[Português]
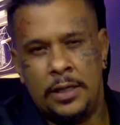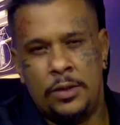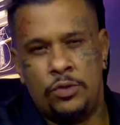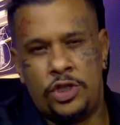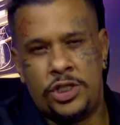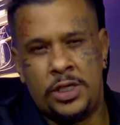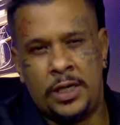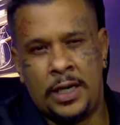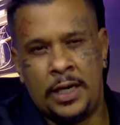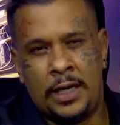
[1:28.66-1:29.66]
eu
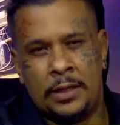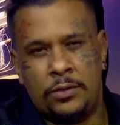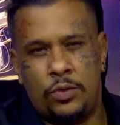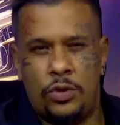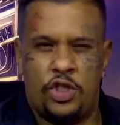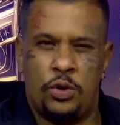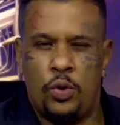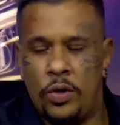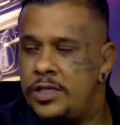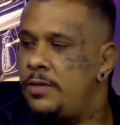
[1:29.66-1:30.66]
tinha do, de
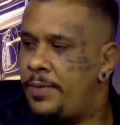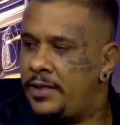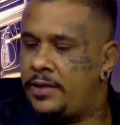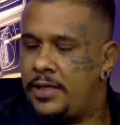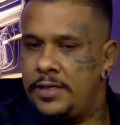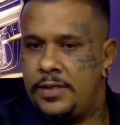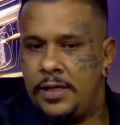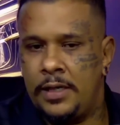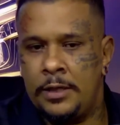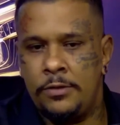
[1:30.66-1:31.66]
12 para 13
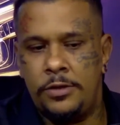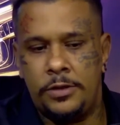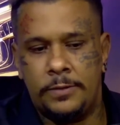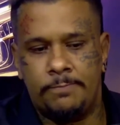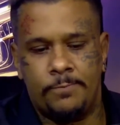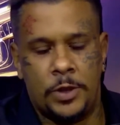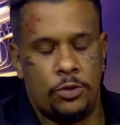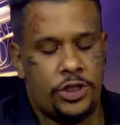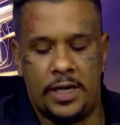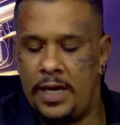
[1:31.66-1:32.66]
anos.
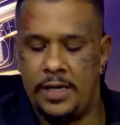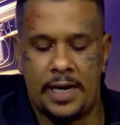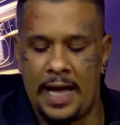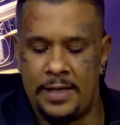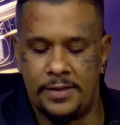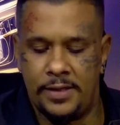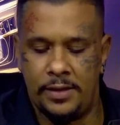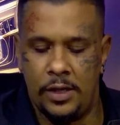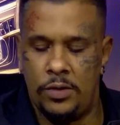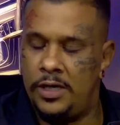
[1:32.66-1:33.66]
Eu cheguei em
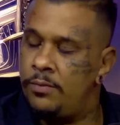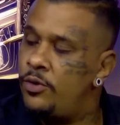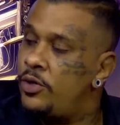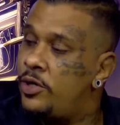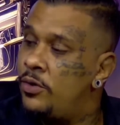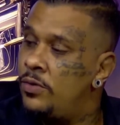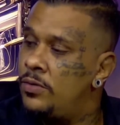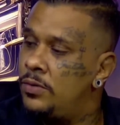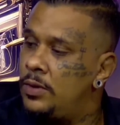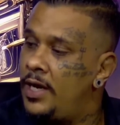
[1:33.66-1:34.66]
casa, eu lembro que
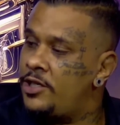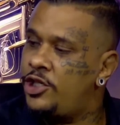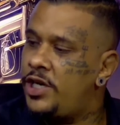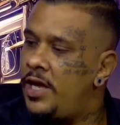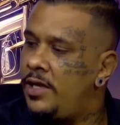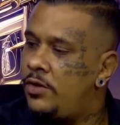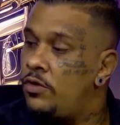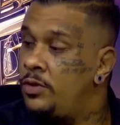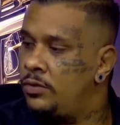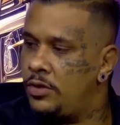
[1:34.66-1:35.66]
eu lanchei e
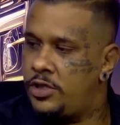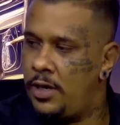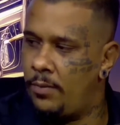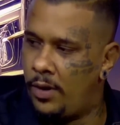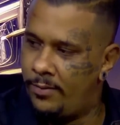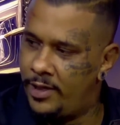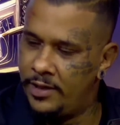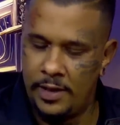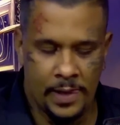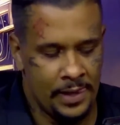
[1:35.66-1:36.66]
comi um doce de abóbora.